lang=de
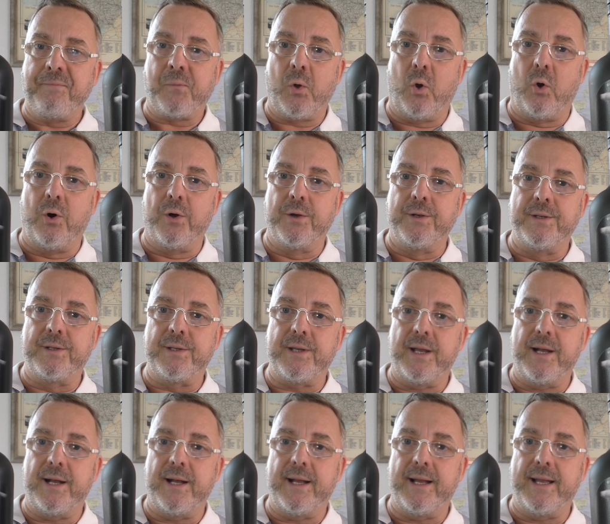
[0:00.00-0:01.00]
und
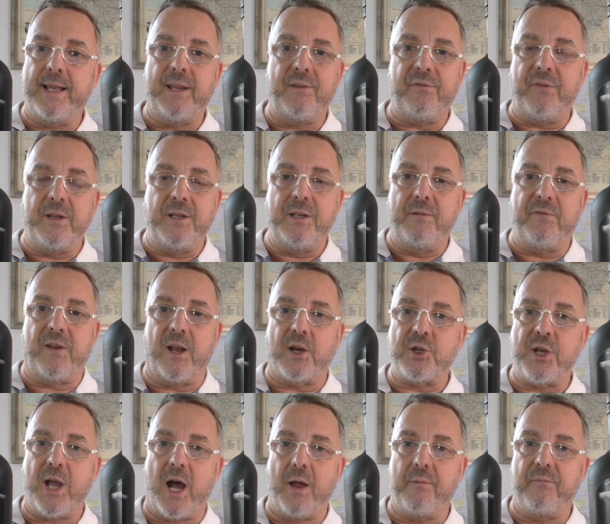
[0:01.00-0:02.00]
äh, ich finde die
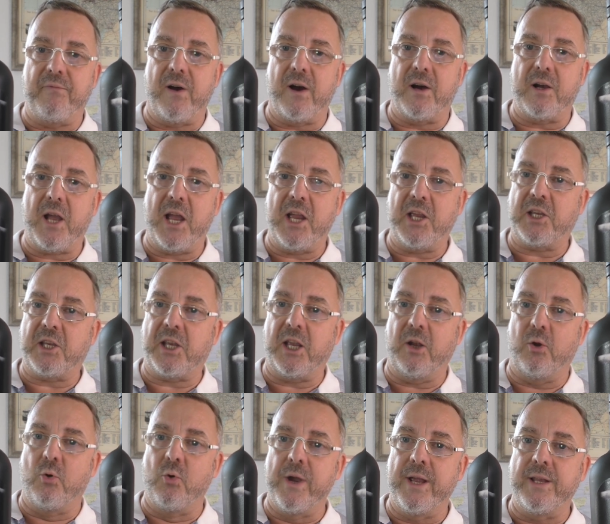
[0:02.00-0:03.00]
Flasche einfach echt
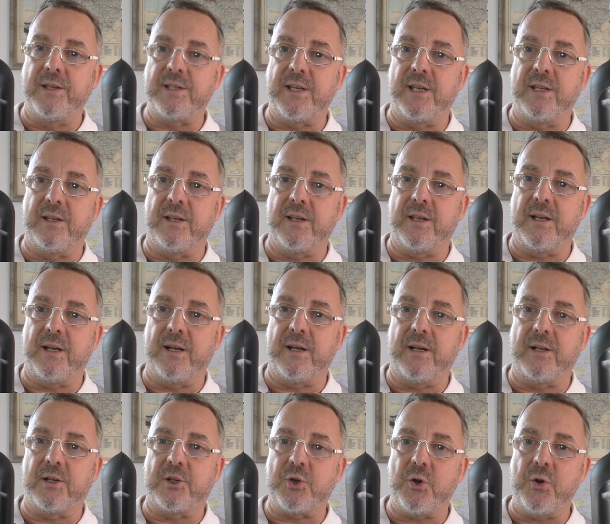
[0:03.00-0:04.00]
gelungen, sind
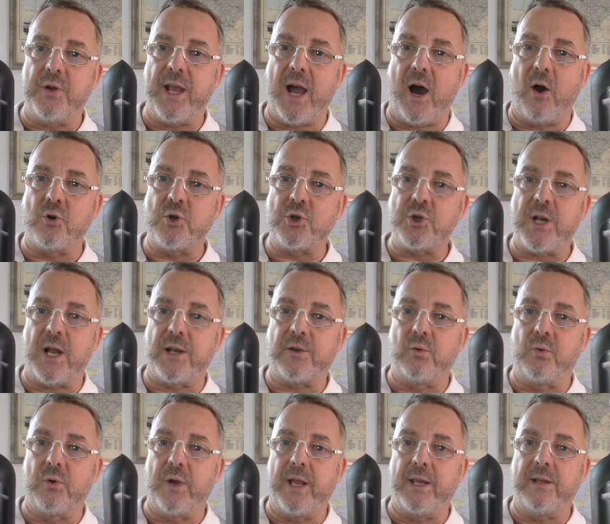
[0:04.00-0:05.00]
äh, schöne
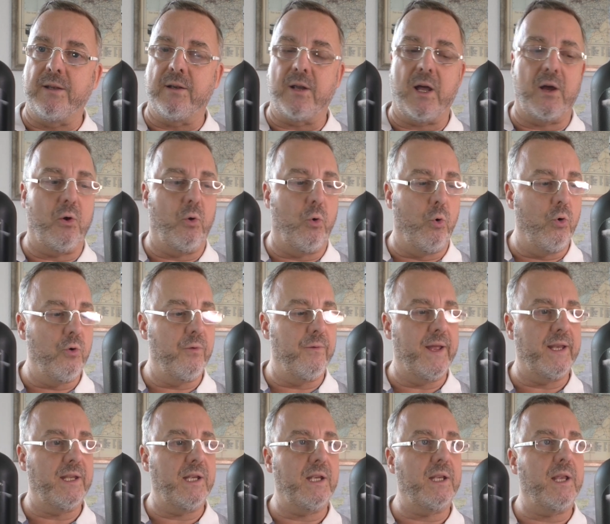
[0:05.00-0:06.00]
Ausstattungen, äh,
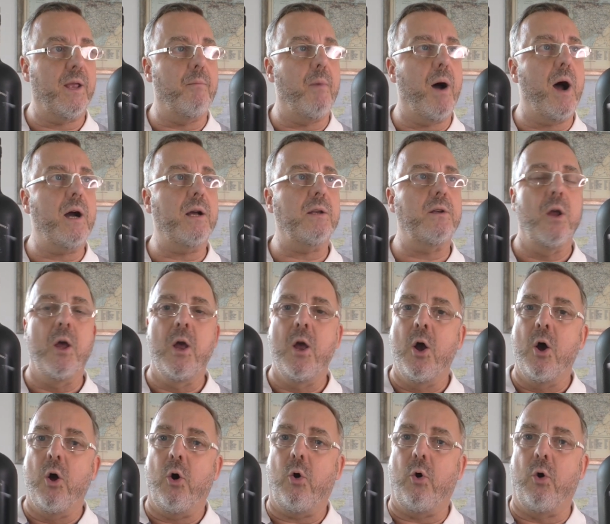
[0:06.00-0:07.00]
hochwertig gemacht
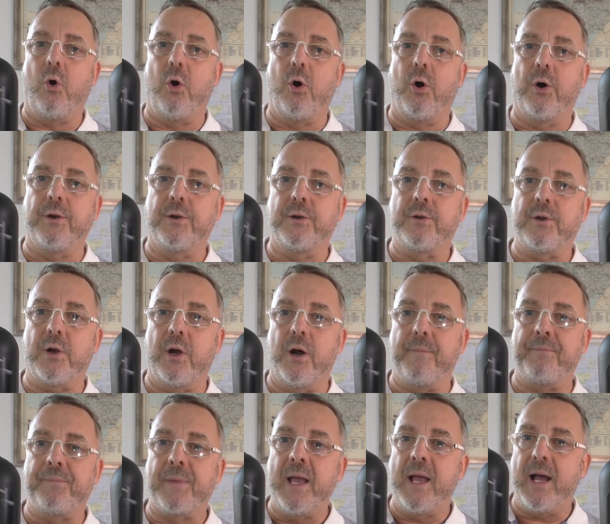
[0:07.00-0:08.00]
und
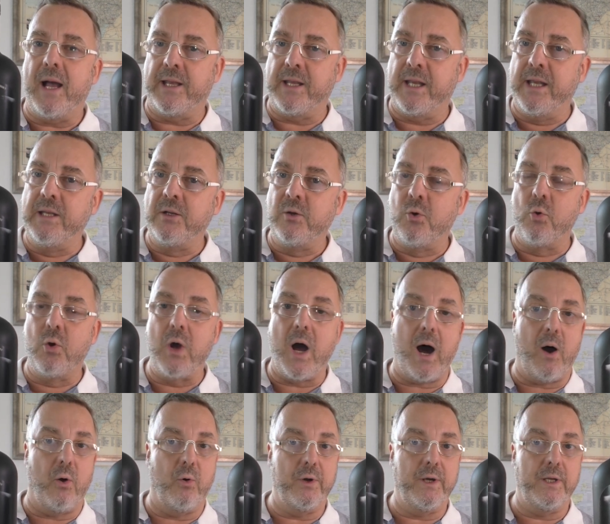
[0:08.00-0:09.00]
ähm, ein
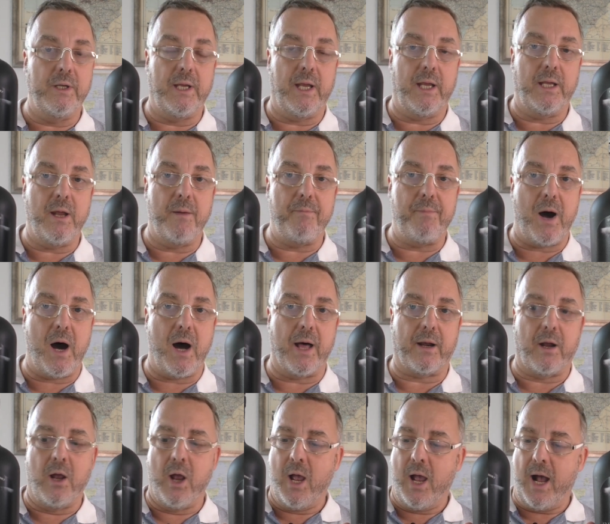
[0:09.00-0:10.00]
Hingucker auch in jeder
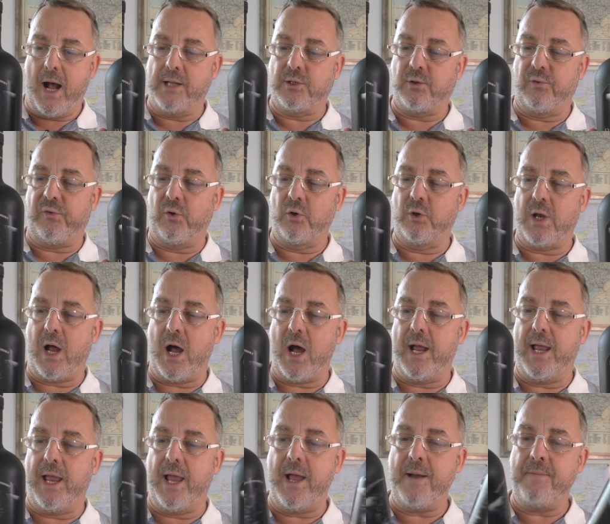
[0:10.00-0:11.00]
Bar. Also von
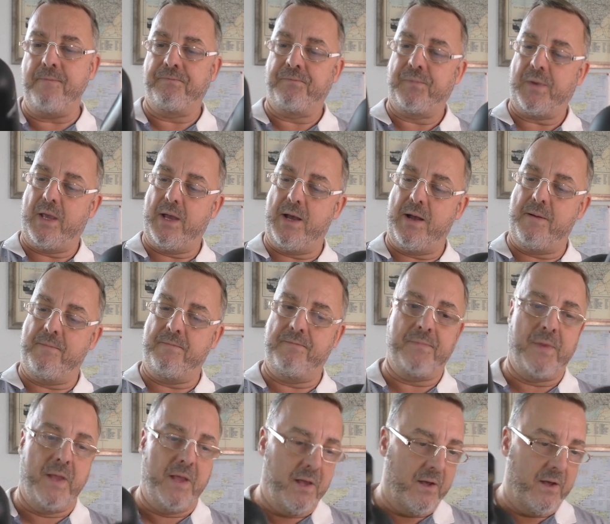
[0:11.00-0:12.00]
daher ähm,